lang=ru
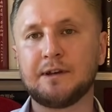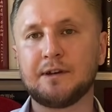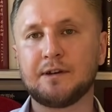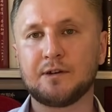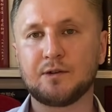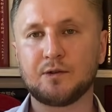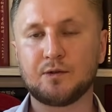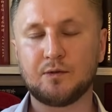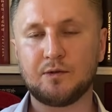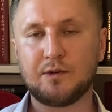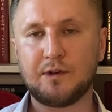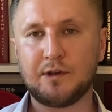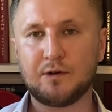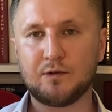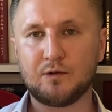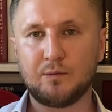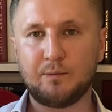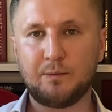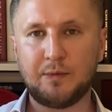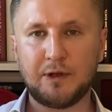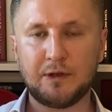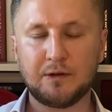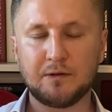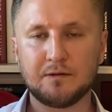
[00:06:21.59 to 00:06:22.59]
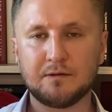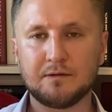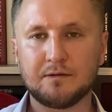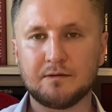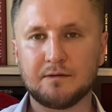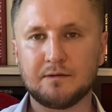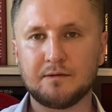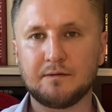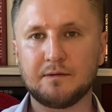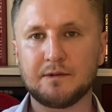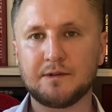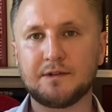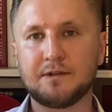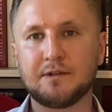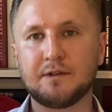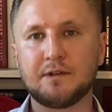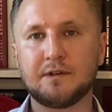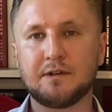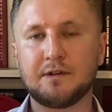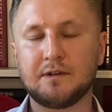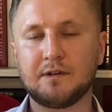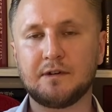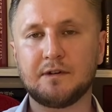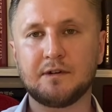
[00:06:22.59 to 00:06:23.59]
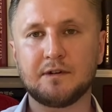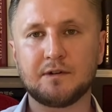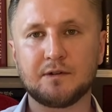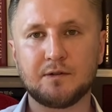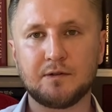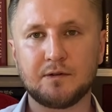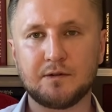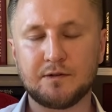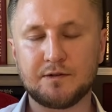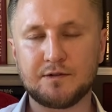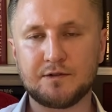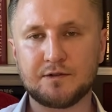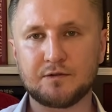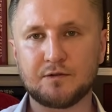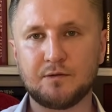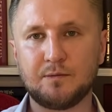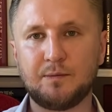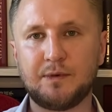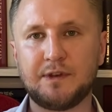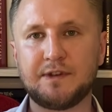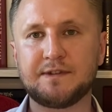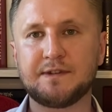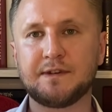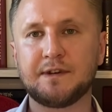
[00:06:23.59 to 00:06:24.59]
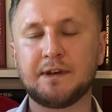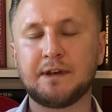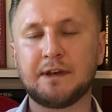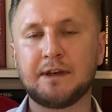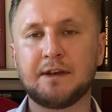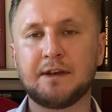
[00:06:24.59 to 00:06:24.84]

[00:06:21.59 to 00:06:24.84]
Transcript: Кто не купил, вот э, кто хочет купить